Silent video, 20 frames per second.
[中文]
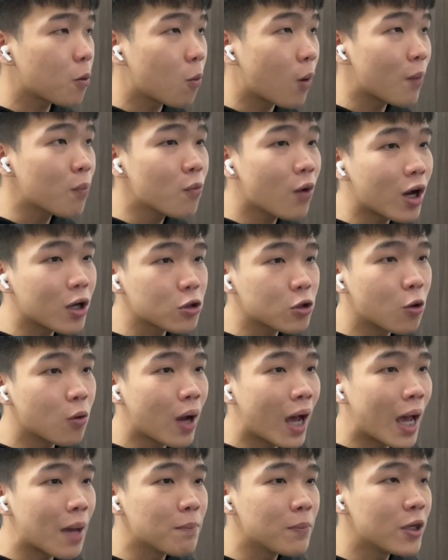官网都
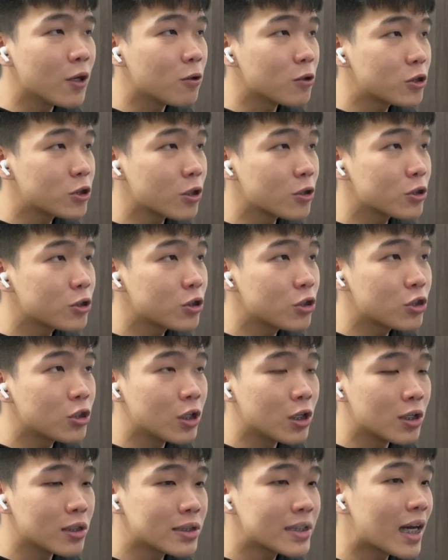还没有正式
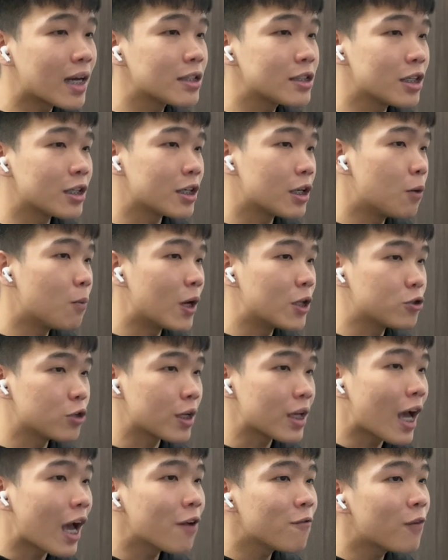的上线跟完全
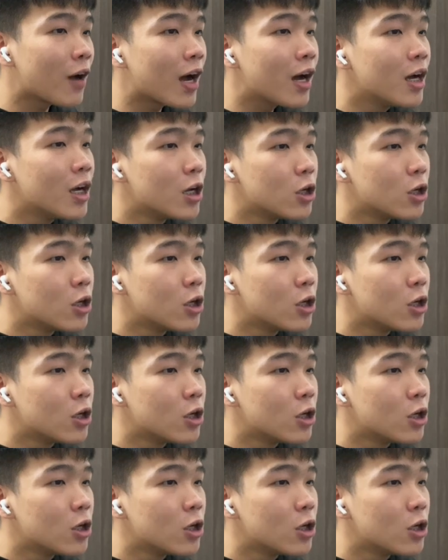开放，